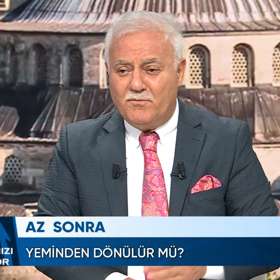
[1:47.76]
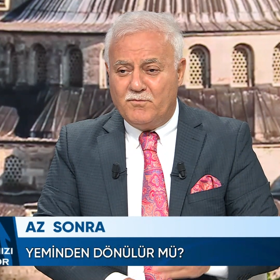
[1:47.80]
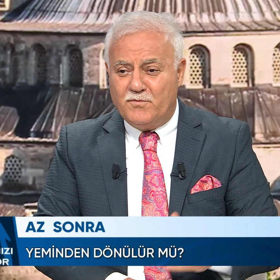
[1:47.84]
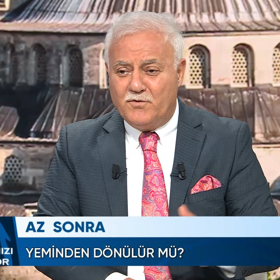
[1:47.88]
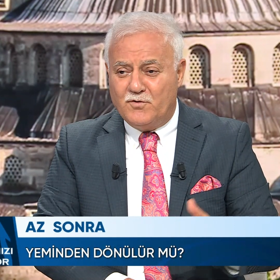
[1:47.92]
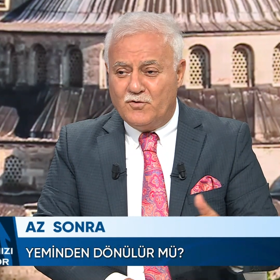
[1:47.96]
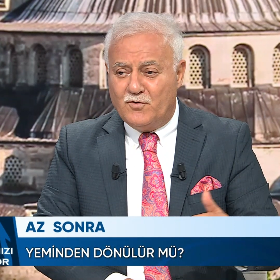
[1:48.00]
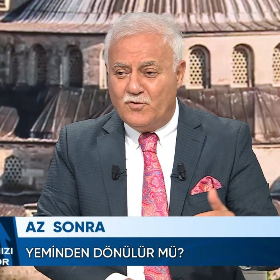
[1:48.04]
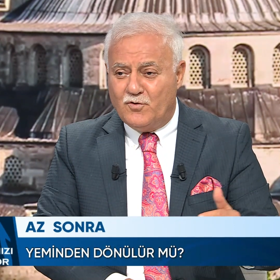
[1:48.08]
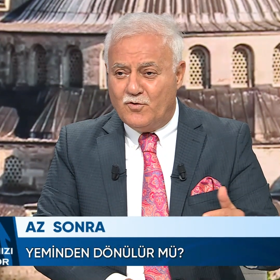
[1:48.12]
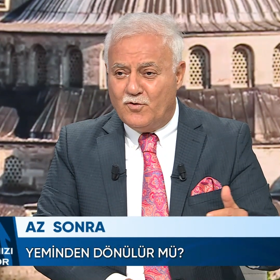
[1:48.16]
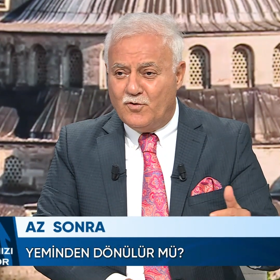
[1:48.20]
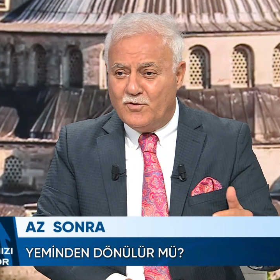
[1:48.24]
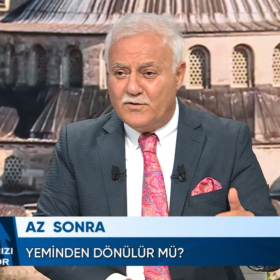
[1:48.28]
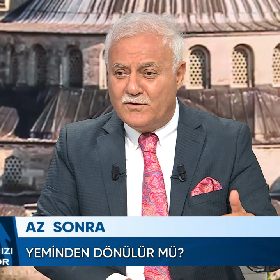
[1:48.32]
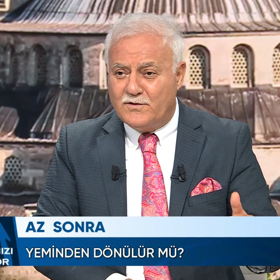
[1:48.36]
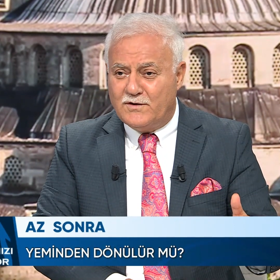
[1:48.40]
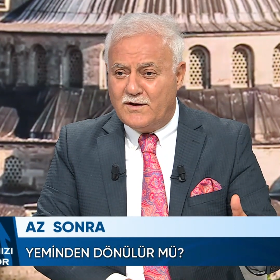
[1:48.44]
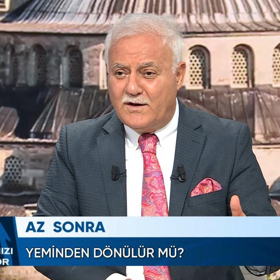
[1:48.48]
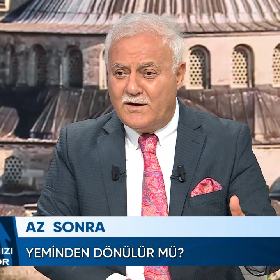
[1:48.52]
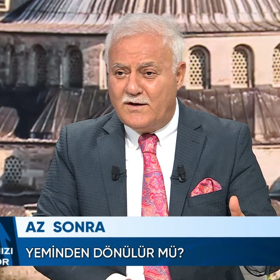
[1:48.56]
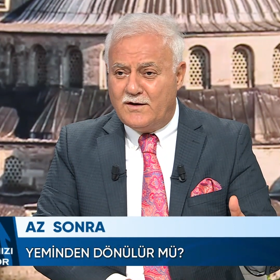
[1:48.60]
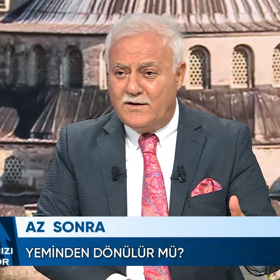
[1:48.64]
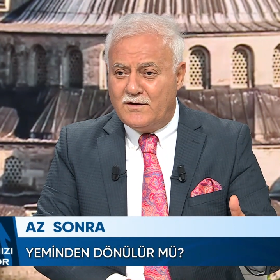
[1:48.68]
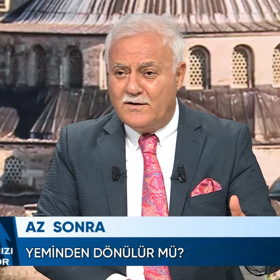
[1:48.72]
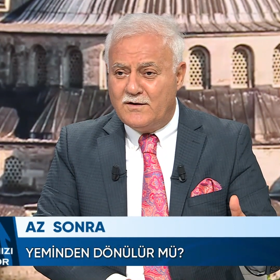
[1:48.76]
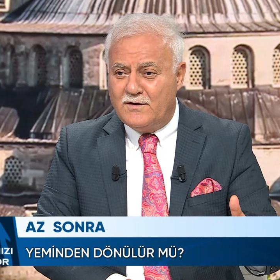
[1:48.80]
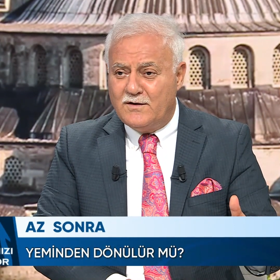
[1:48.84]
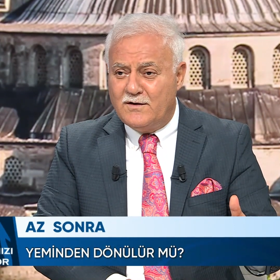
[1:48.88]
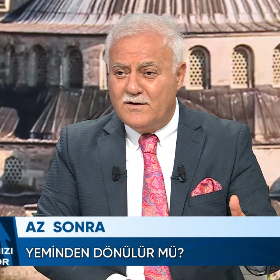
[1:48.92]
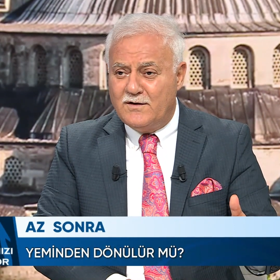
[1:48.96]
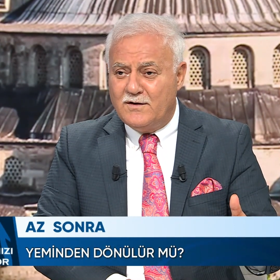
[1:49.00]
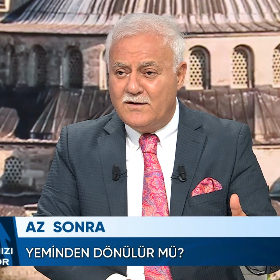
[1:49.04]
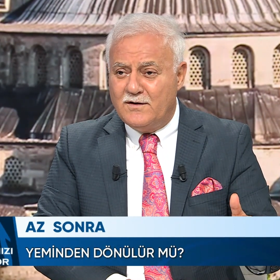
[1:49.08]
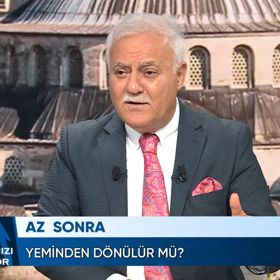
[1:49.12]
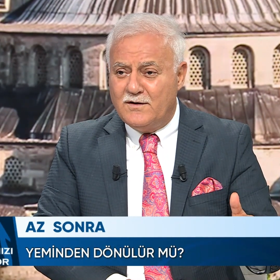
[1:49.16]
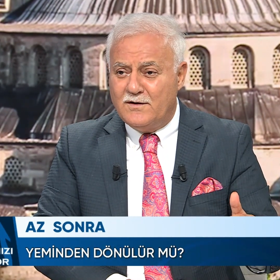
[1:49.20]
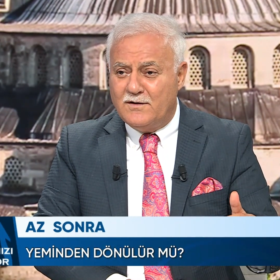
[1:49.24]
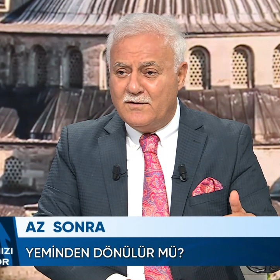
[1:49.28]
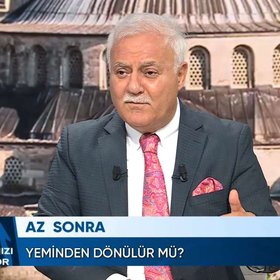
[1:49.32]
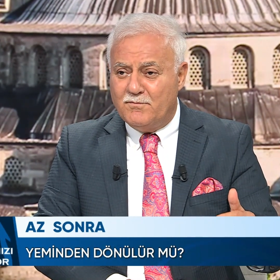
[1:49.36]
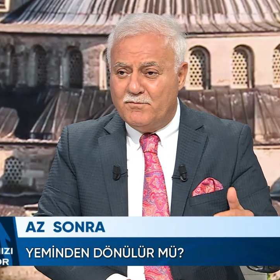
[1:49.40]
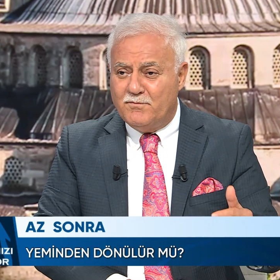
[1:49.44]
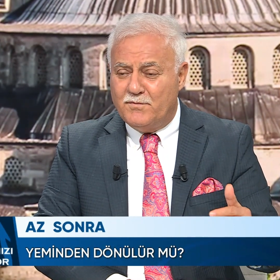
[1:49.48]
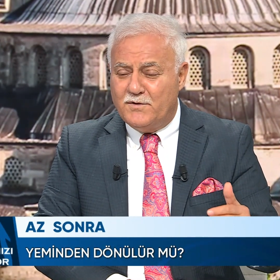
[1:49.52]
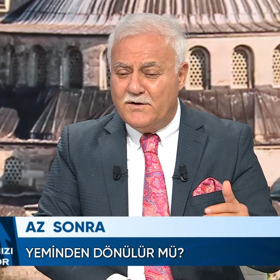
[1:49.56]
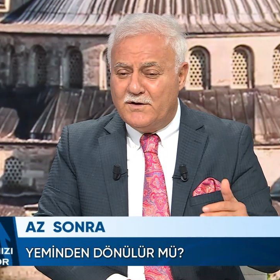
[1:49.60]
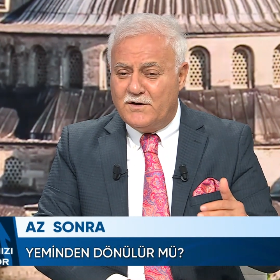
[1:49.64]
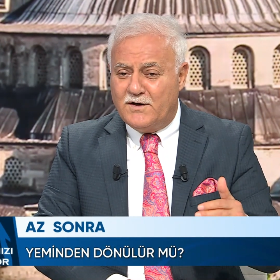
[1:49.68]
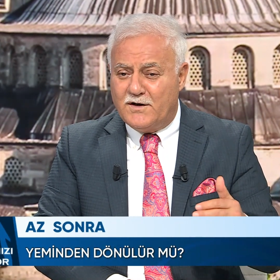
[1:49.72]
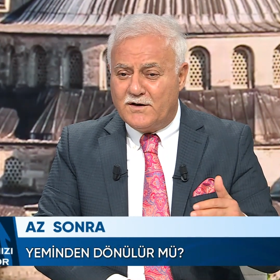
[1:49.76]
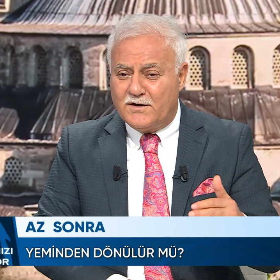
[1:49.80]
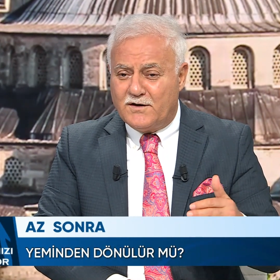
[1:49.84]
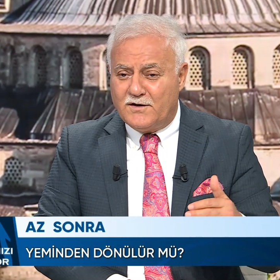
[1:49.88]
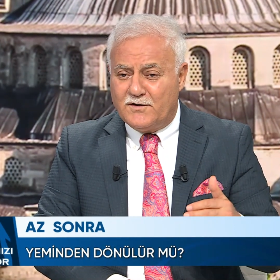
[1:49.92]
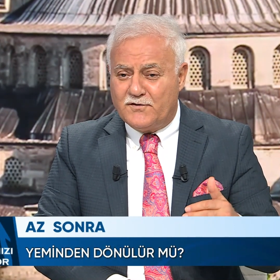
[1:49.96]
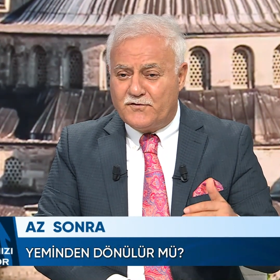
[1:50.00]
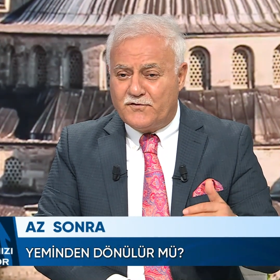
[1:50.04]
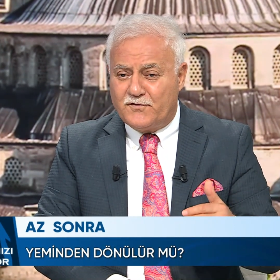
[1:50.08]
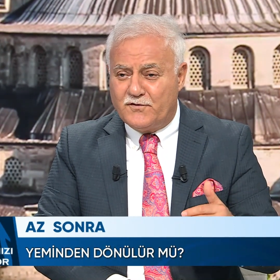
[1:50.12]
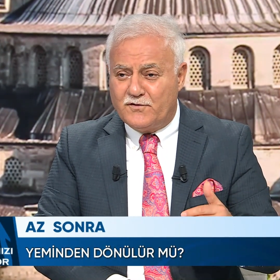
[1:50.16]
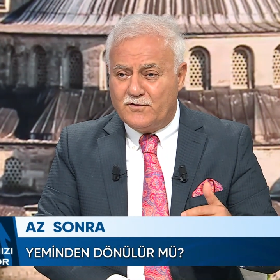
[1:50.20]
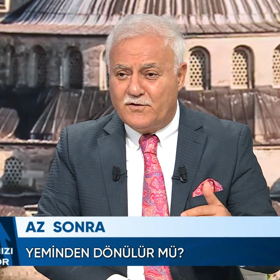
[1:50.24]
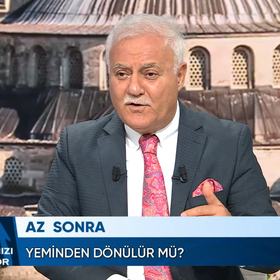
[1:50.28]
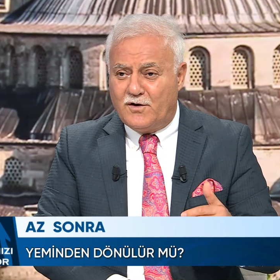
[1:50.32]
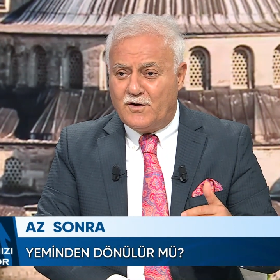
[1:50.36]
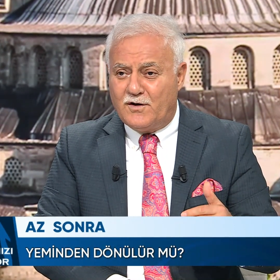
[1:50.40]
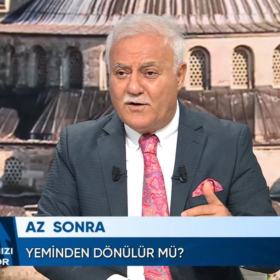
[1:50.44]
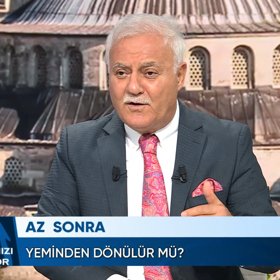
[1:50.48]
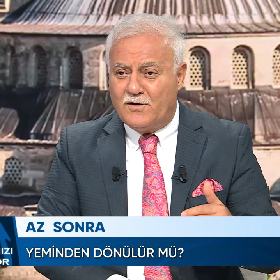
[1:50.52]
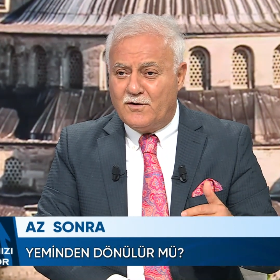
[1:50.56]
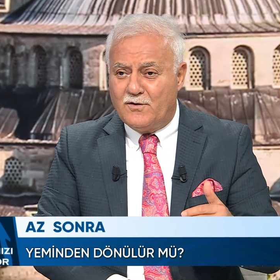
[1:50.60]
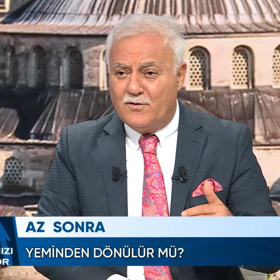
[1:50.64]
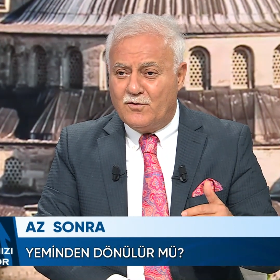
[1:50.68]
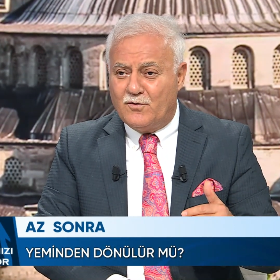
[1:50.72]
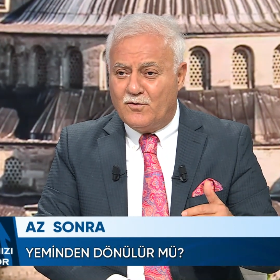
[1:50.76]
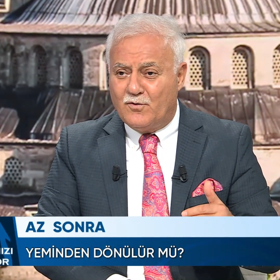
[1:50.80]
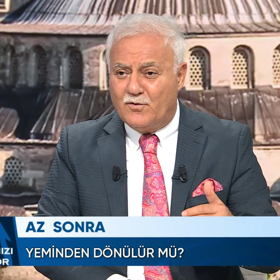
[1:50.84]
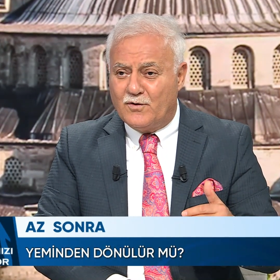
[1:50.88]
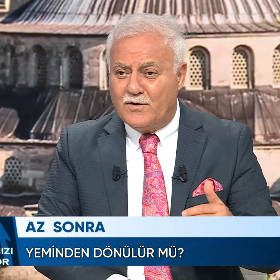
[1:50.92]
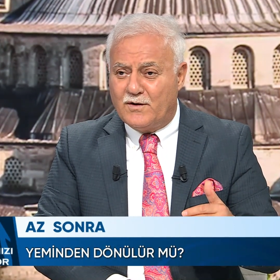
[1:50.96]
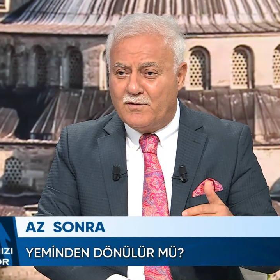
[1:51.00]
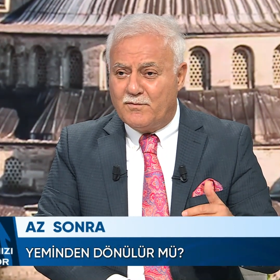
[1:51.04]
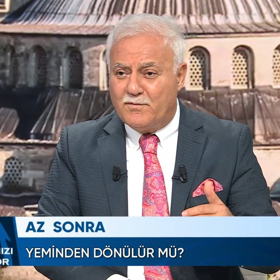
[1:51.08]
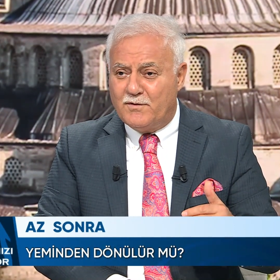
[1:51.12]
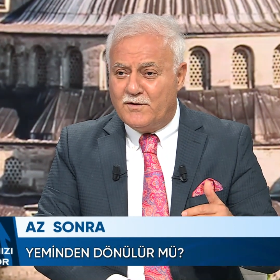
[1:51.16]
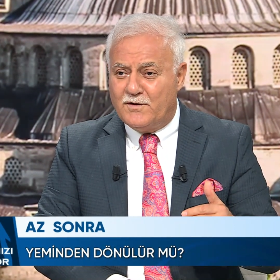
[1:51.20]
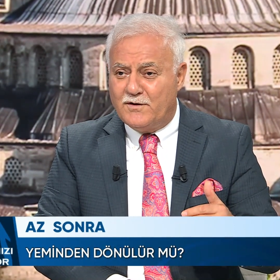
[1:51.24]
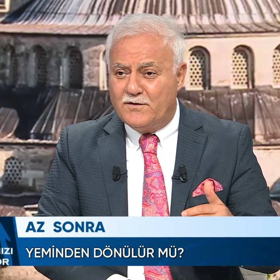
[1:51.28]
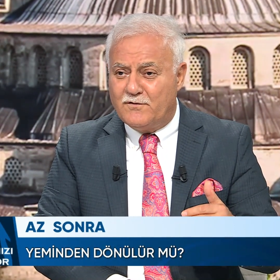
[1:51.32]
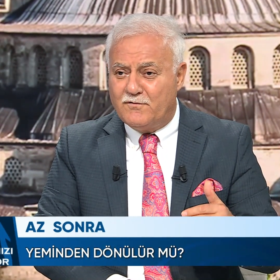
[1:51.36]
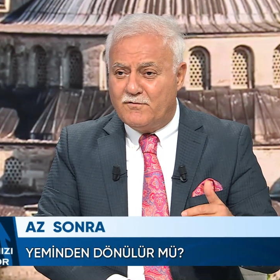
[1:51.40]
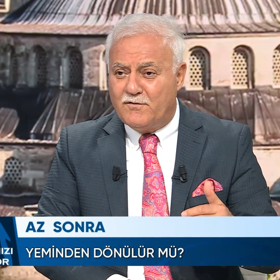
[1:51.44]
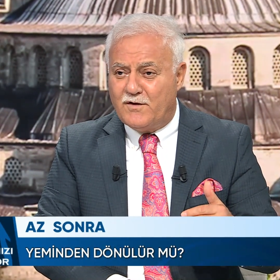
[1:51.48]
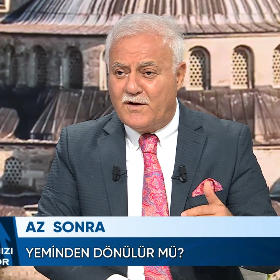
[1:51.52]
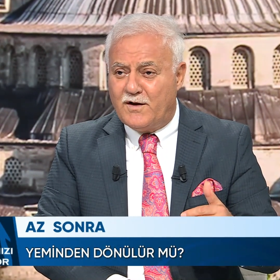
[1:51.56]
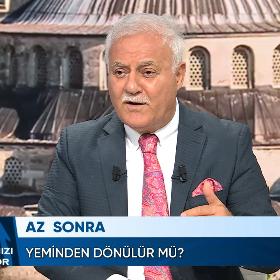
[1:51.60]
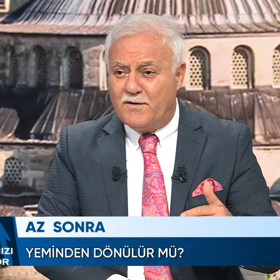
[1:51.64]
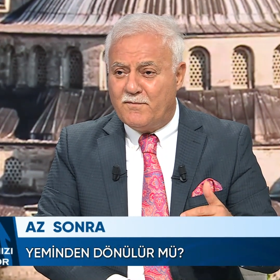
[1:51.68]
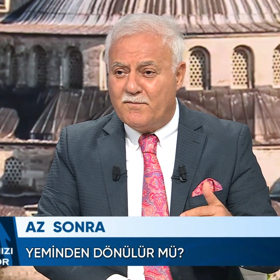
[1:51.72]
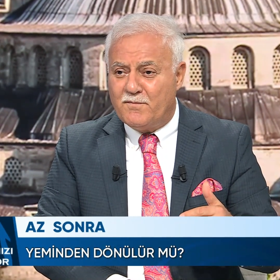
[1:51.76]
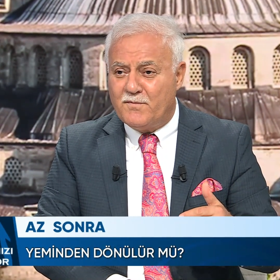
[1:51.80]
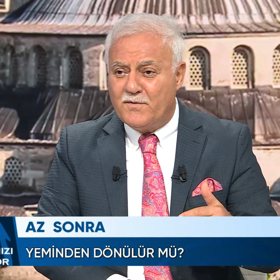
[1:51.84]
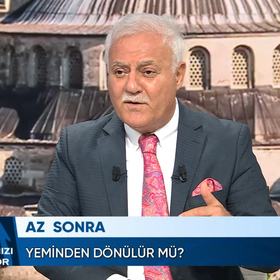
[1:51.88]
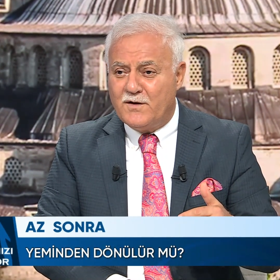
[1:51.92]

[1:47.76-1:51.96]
biri önde, biri arkasında olabilir ve